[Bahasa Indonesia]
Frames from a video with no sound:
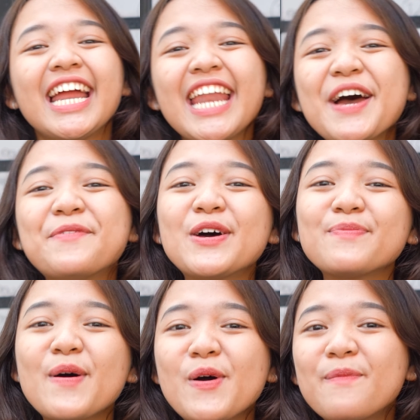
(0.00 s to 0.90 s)
Nah, buat
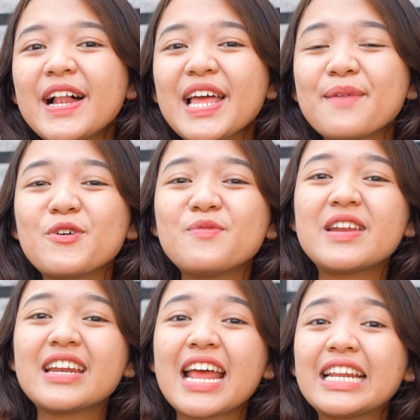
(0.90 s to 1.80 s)
mama opal yang mau
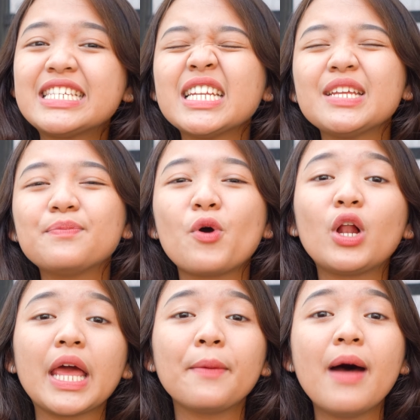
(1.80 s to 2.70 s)
berenang di sini
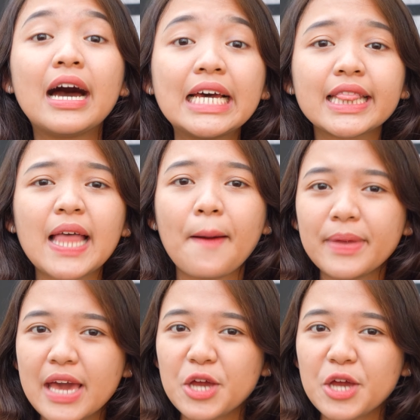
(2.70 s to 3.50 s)
boleh banget, tapi